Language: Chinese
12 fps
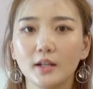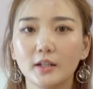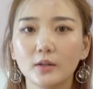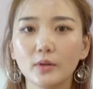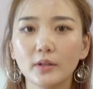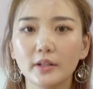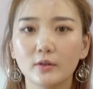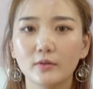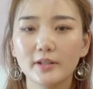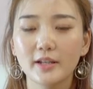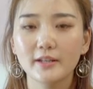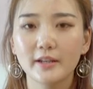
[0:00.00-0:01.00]
离婚理
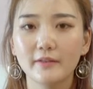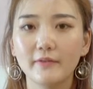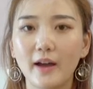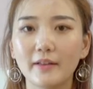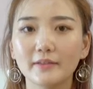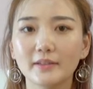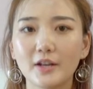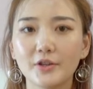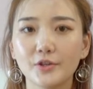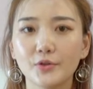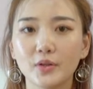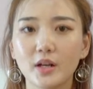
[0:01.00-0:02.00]
由千千万，但
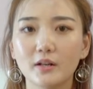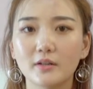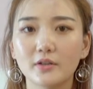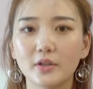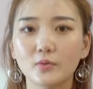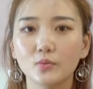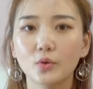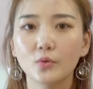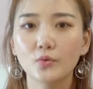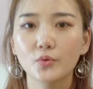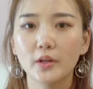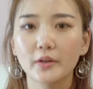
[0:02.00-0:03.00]
是最让人深恶
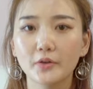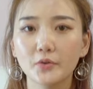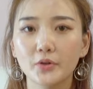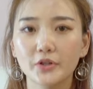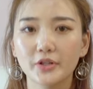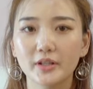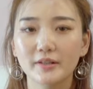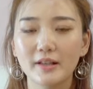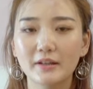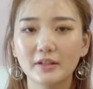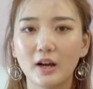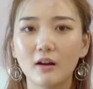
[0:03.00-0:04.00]
痛绝的却是这
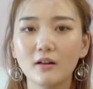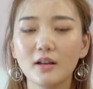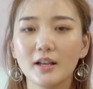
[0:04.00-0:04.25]
三条。